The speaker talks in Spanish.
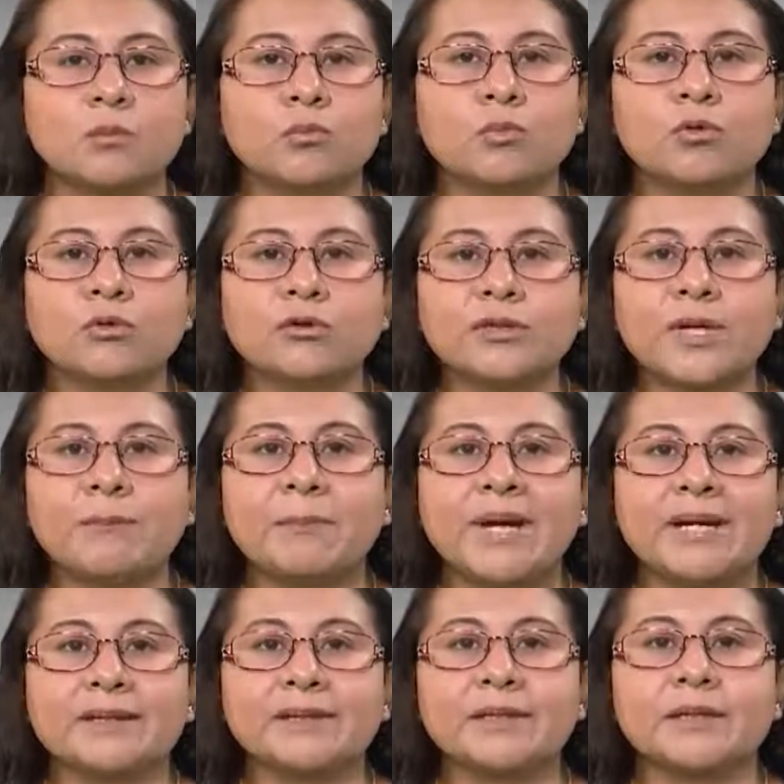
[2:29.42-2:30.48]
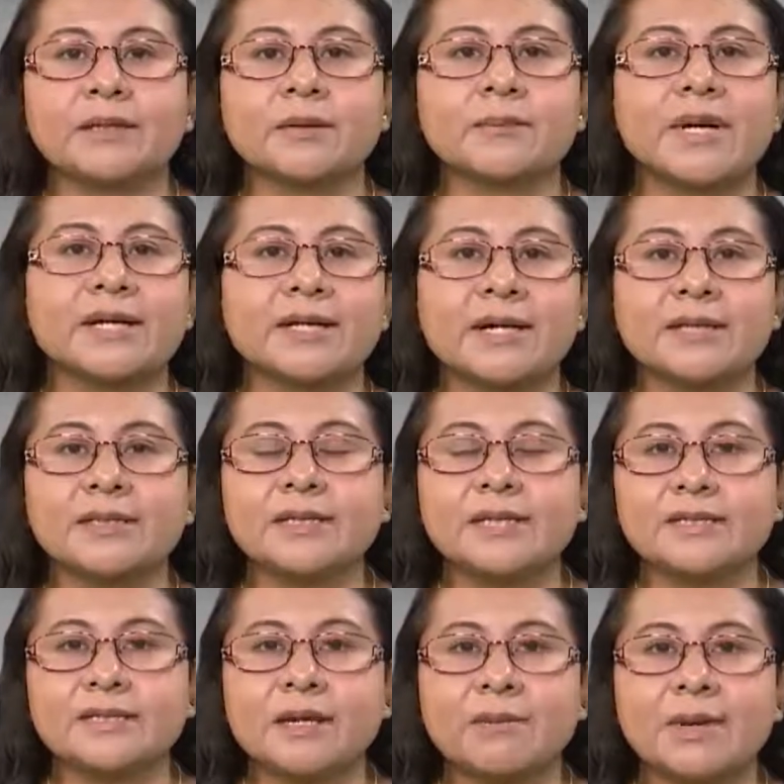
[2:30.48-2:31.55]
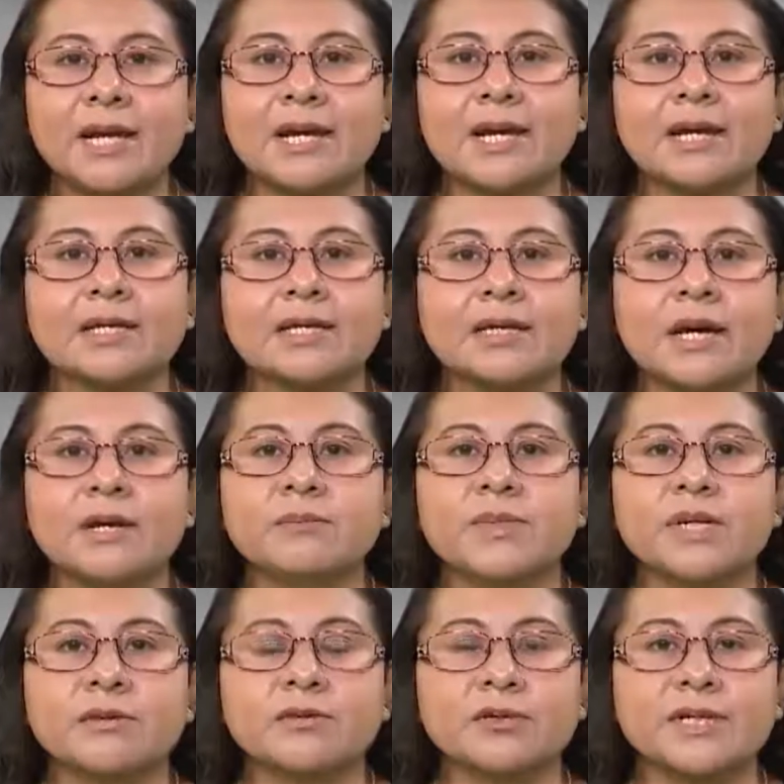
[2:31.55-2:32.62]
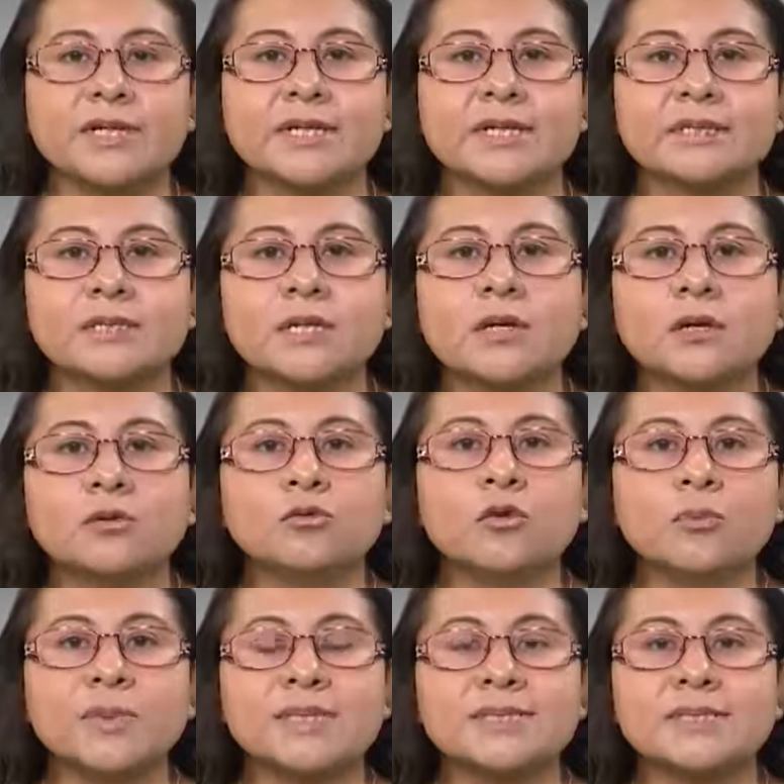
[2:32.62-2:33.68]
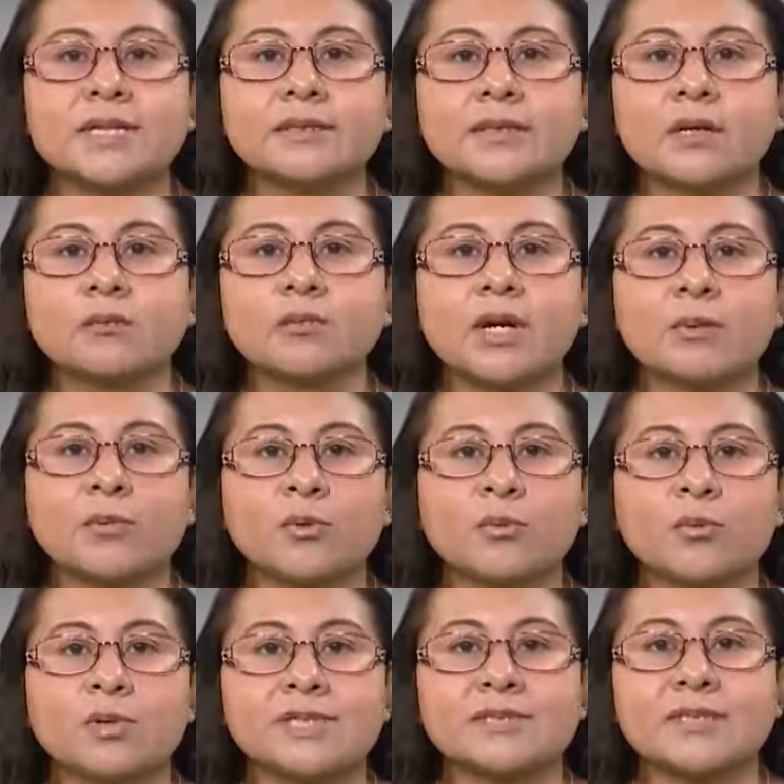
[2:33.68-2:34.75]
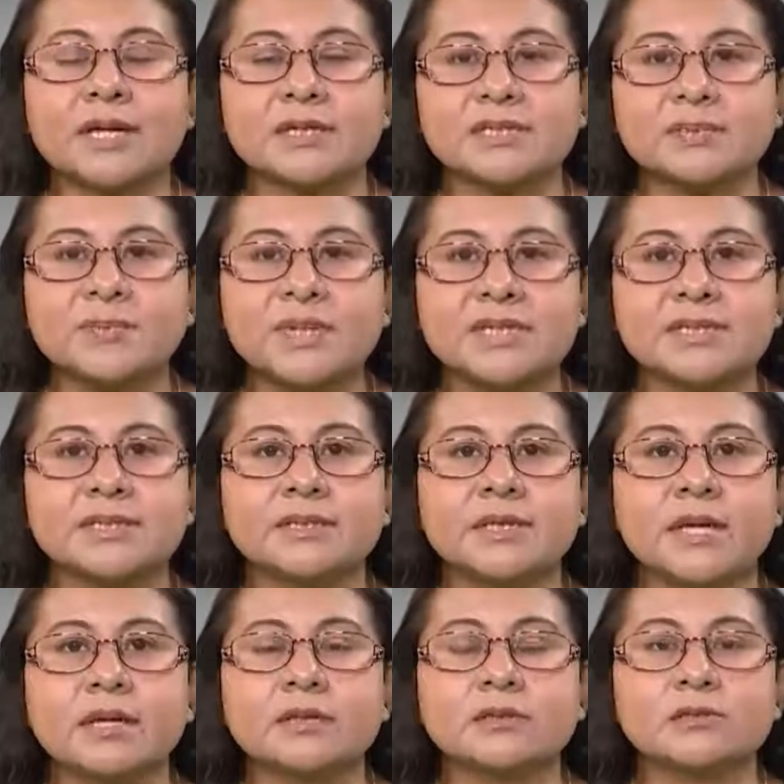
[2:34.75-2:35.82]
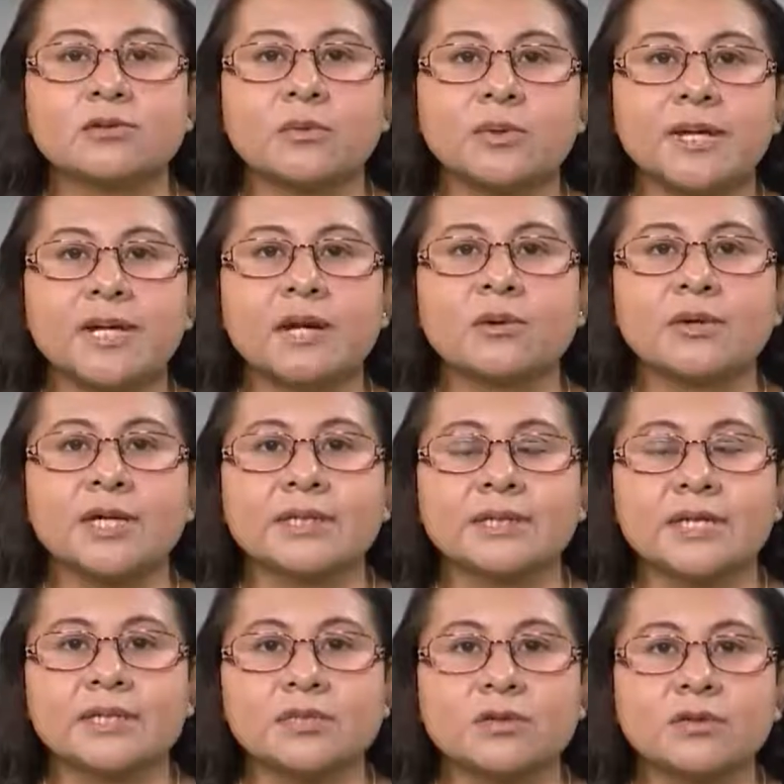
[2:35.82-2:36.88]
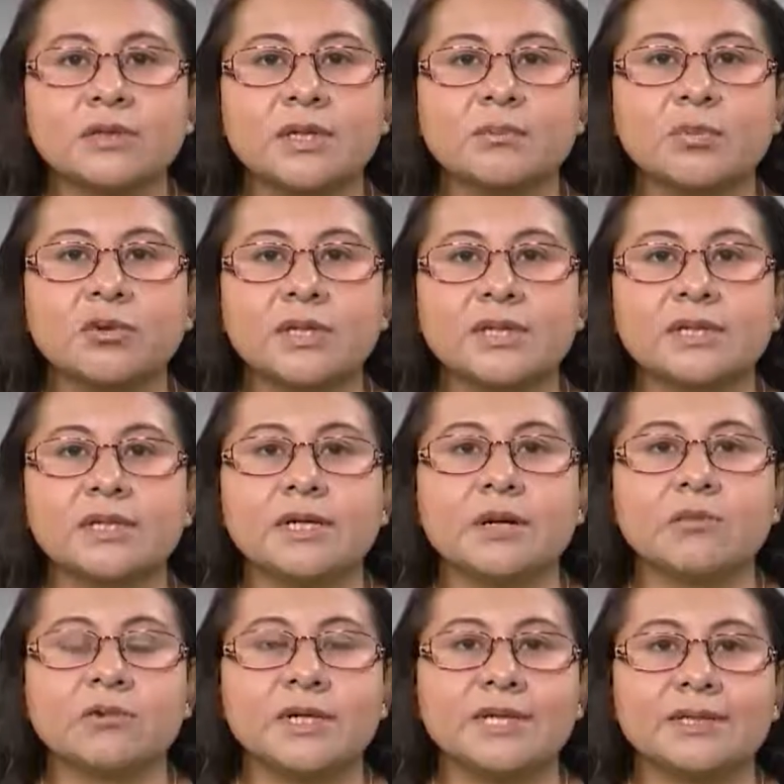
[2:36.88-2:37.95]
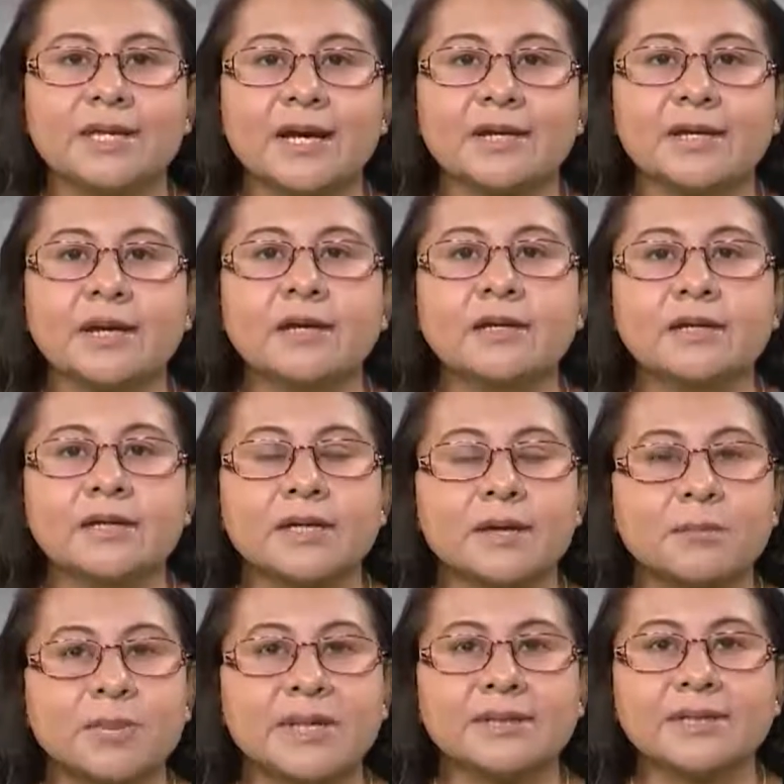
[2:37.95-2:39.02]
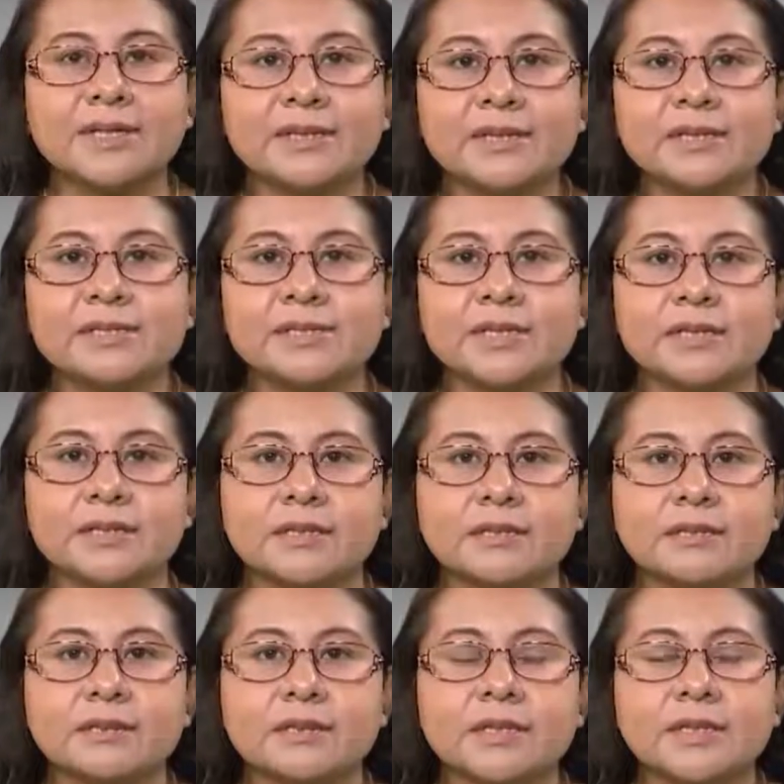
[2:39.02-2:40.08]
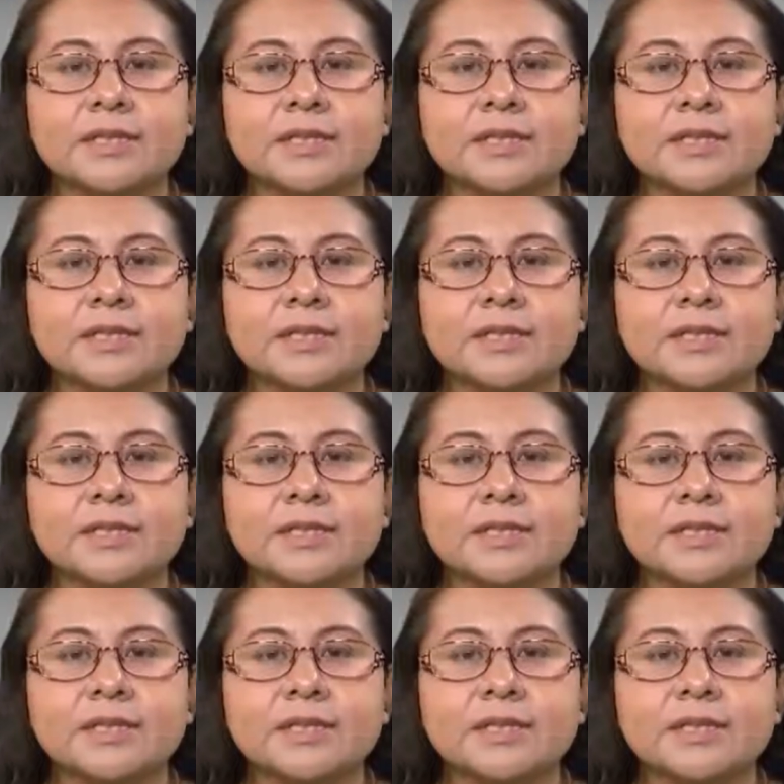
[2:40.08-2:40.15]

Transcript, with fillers: Por otra parte, Margarita Zavala y Jaime Rodríguez no presentan una propuesta explícita sobre la orientación de política monetaria que pretenden seguir.